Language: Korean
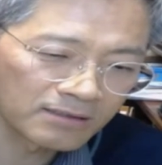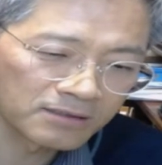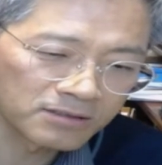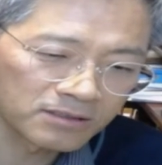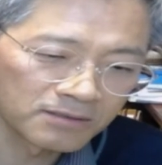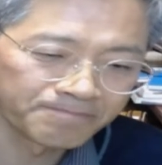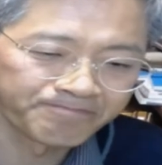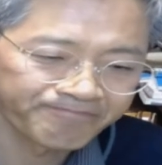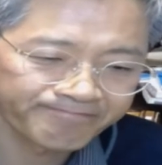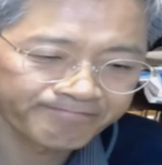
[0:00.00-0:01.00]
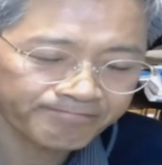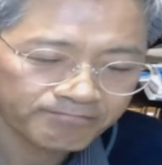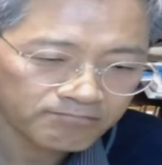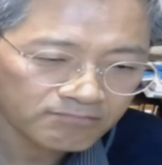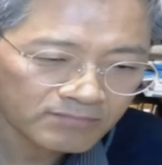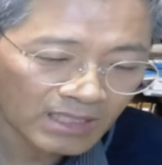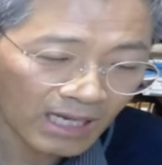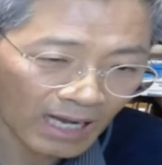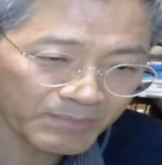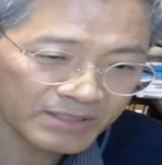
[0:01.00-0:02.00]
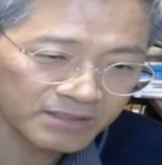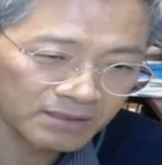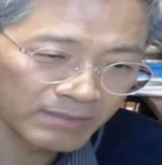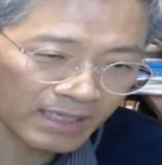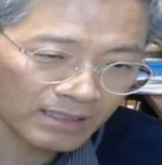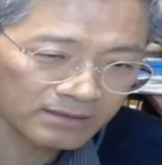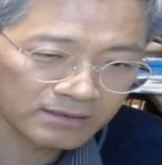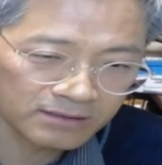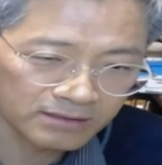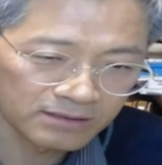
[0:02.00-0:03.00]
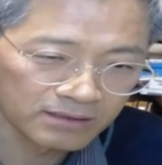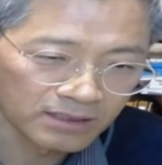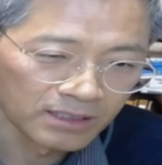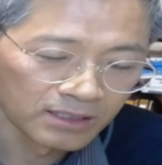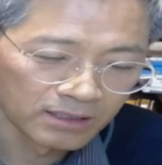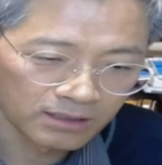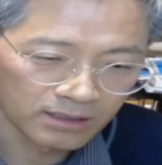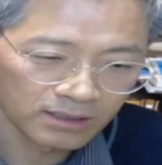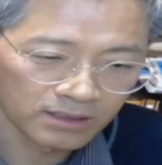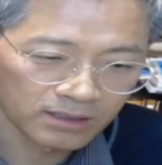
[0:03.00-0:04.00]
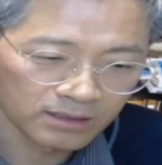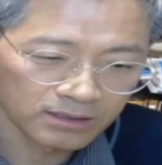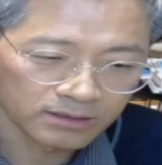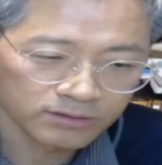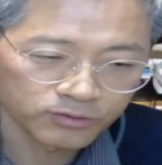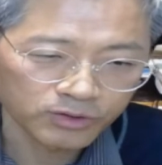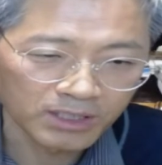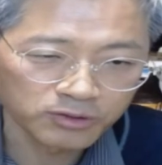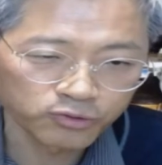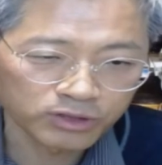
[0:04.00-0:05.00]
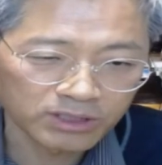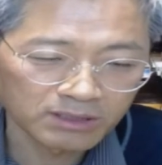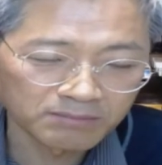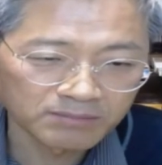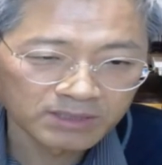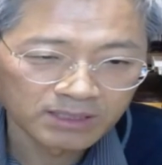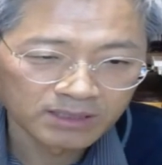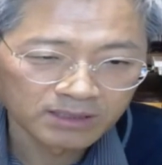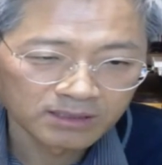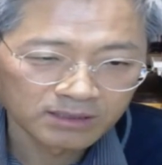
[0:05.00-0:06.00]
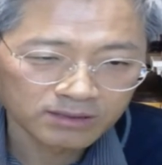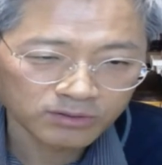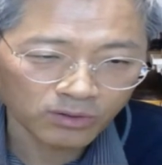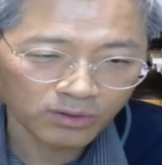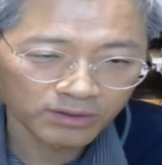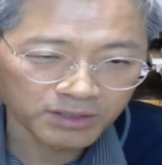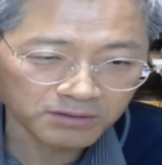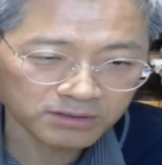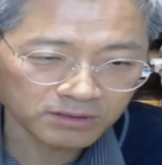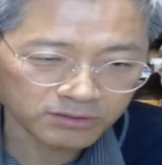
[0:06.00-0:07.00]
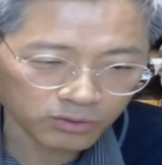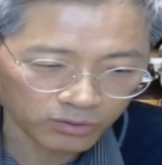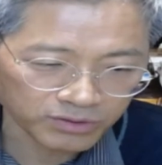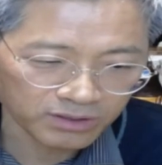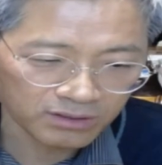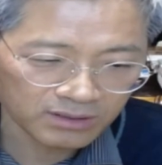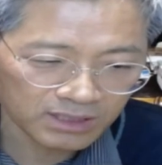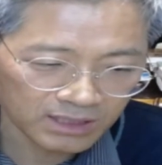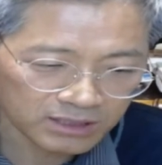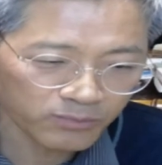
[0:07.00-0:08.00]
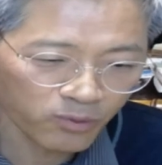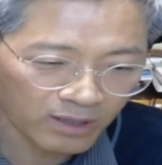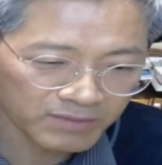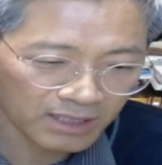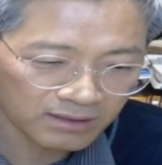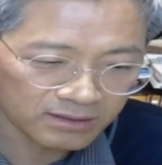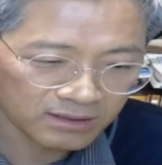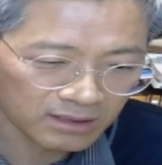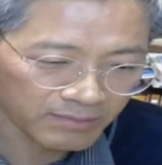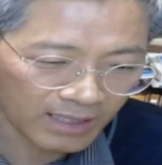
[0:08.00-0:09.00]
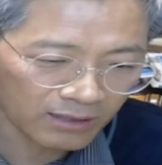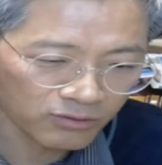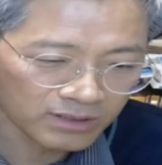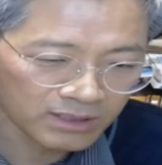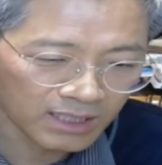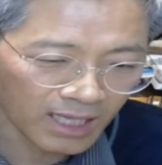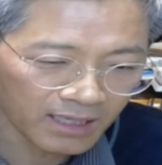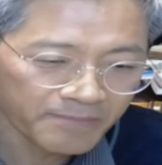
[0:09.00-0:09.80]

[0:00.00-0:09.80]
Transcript: 것은 앞에서 말한 그런 어, 죄 죽임 또 영적 소성 이것이 포함된 것들을 말하고 있는데